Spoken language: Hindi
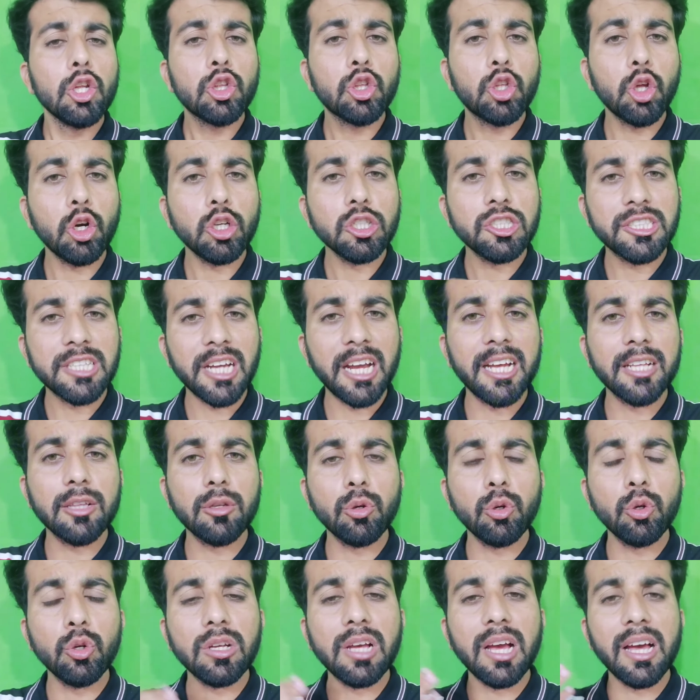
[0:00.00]
तो शायद
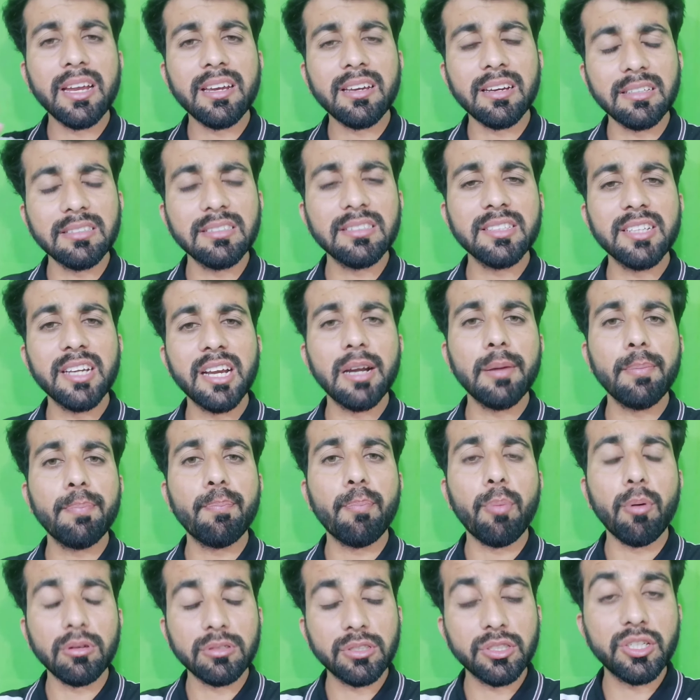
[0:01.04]
उनका रन रेट
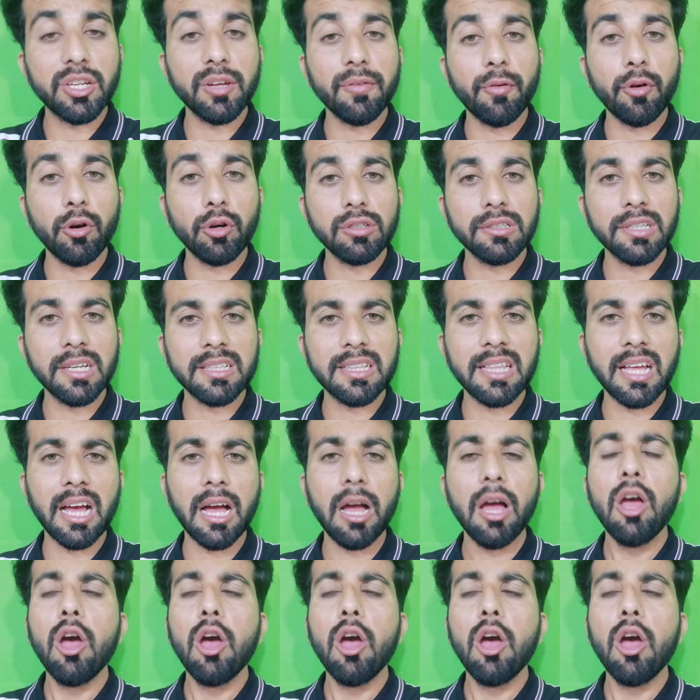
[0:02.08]
पॉजिटिव हो जाता